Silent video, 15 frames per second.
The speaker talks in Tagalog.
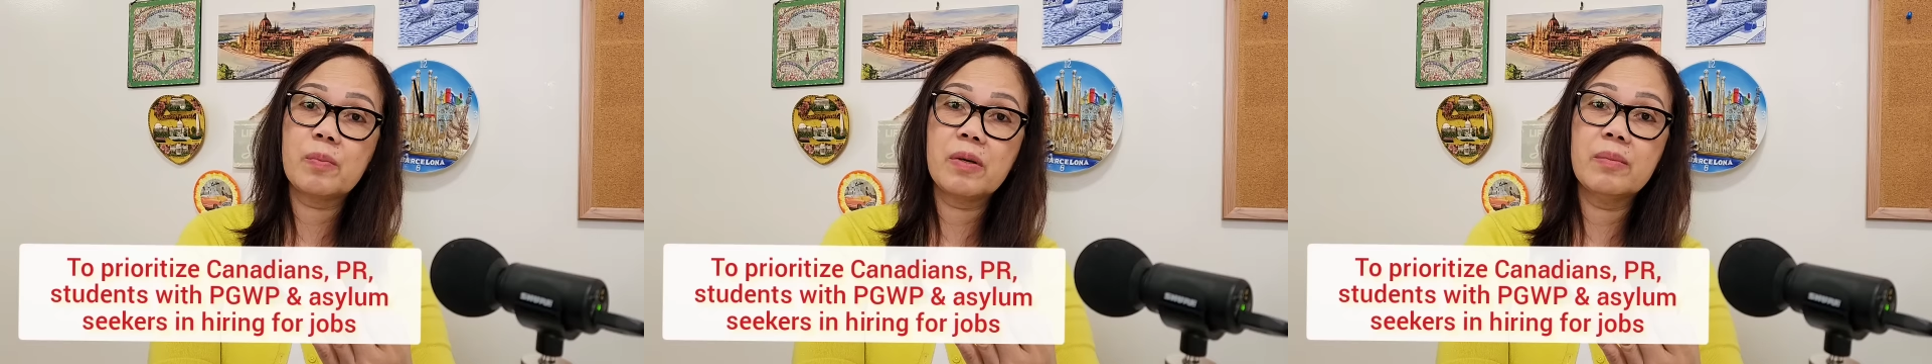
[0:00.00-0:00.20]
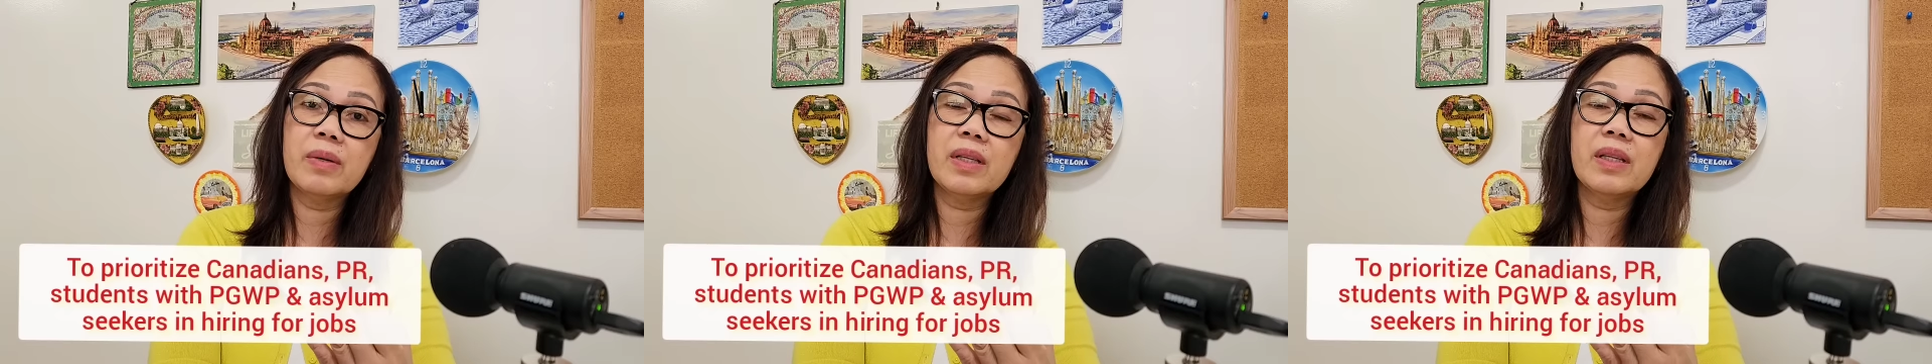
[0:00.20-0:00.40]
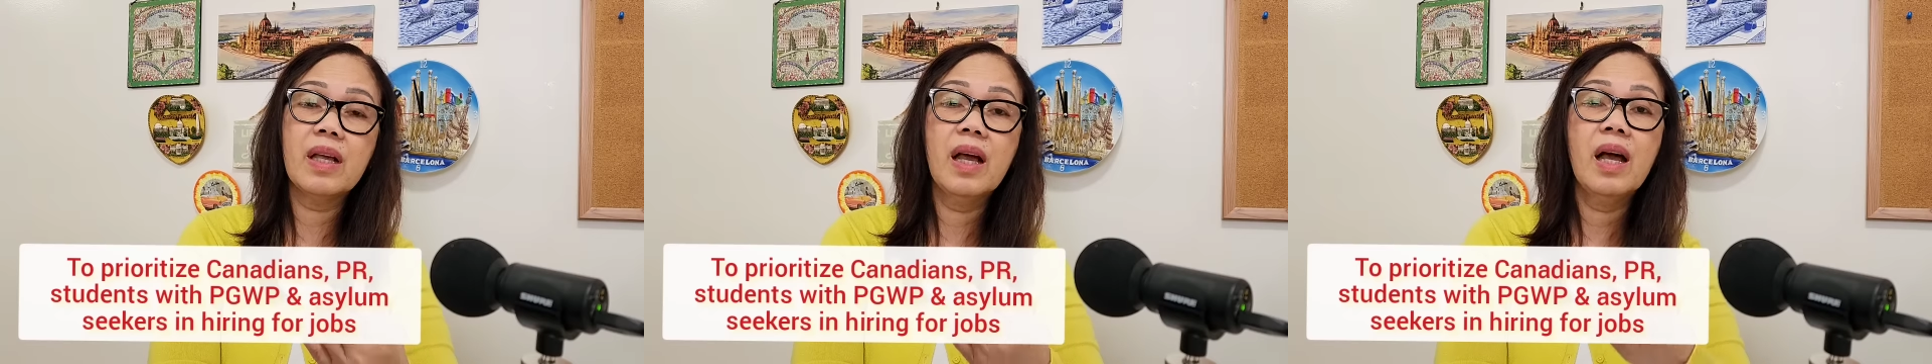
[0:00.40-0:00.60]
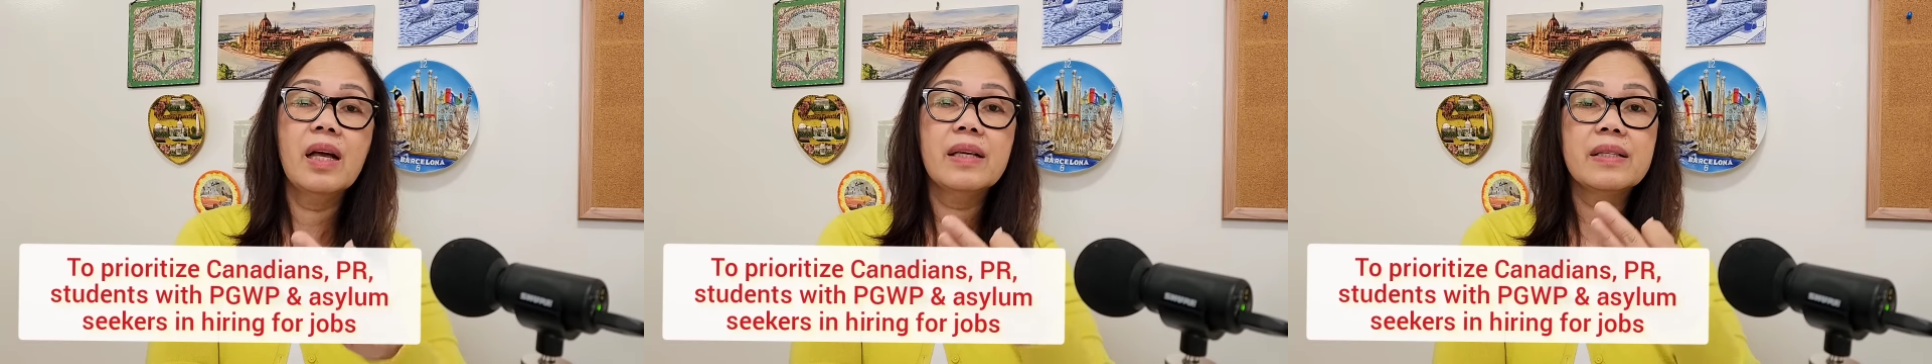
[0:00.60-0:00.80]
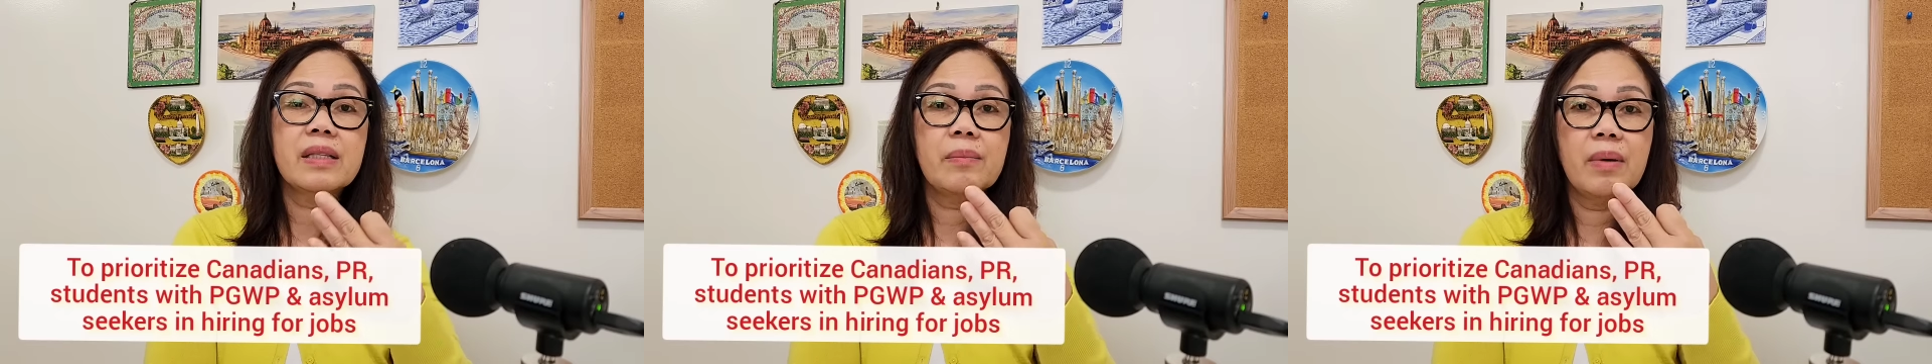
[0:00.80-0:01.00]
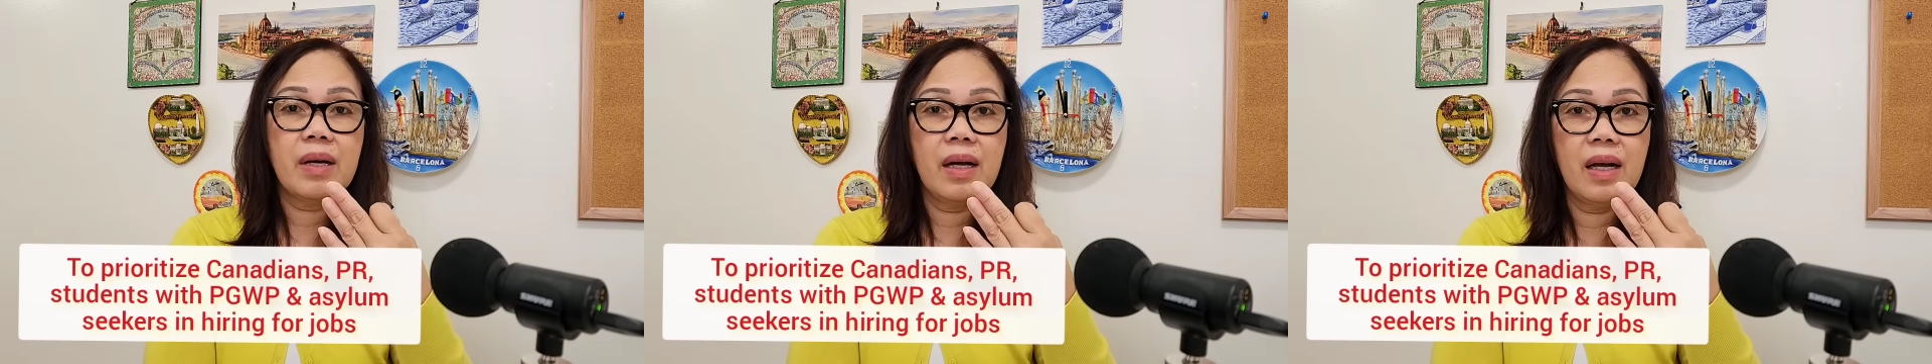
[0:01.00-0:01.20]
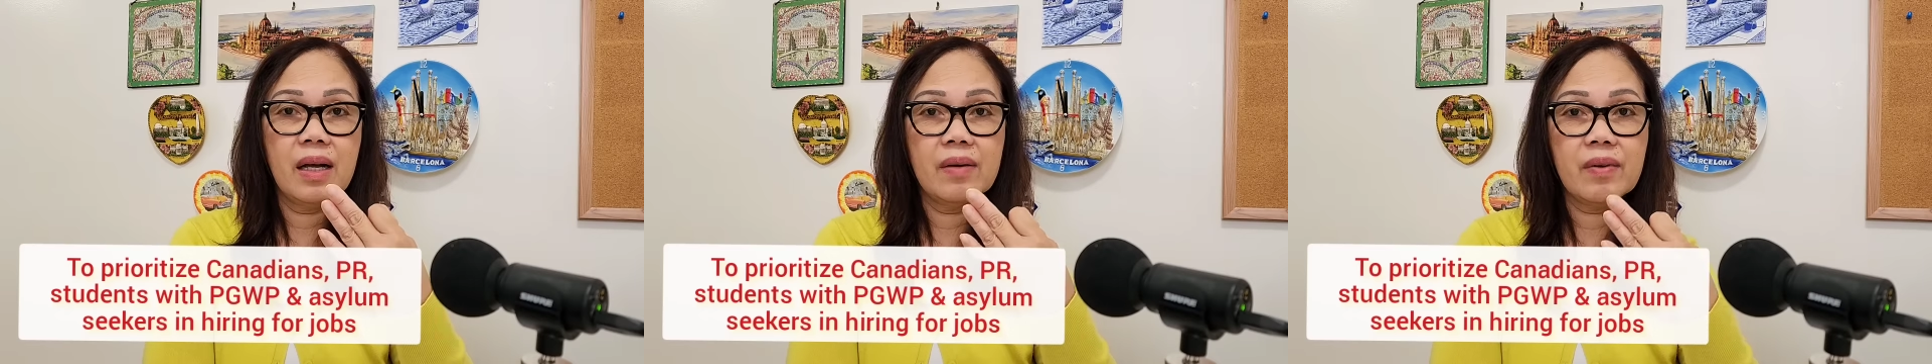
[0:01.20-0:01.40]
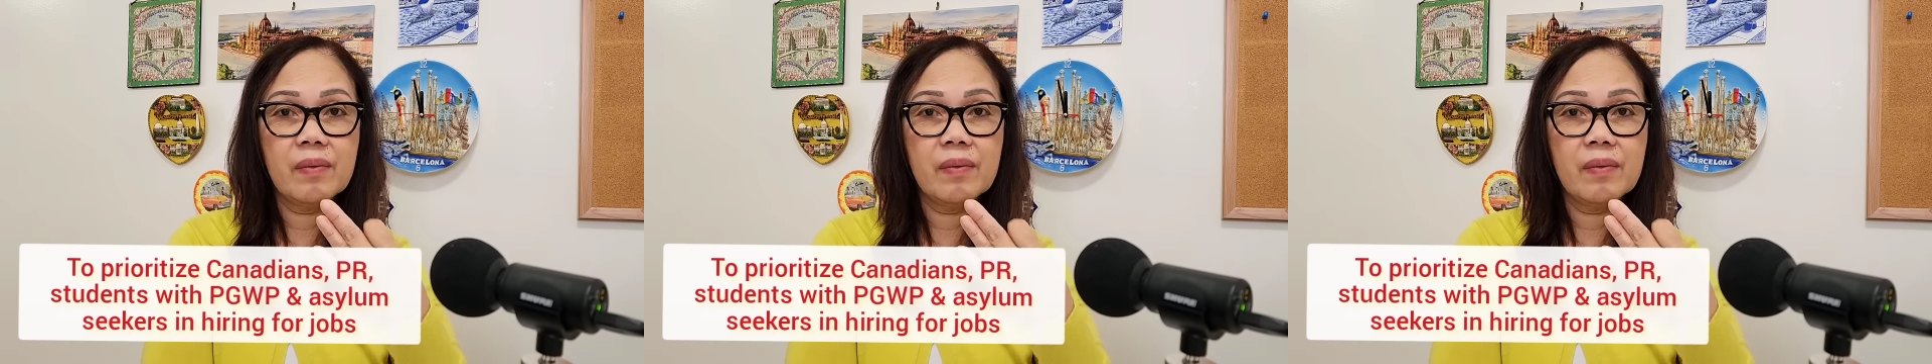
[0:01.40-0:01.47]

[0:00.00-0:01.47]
permit sa mga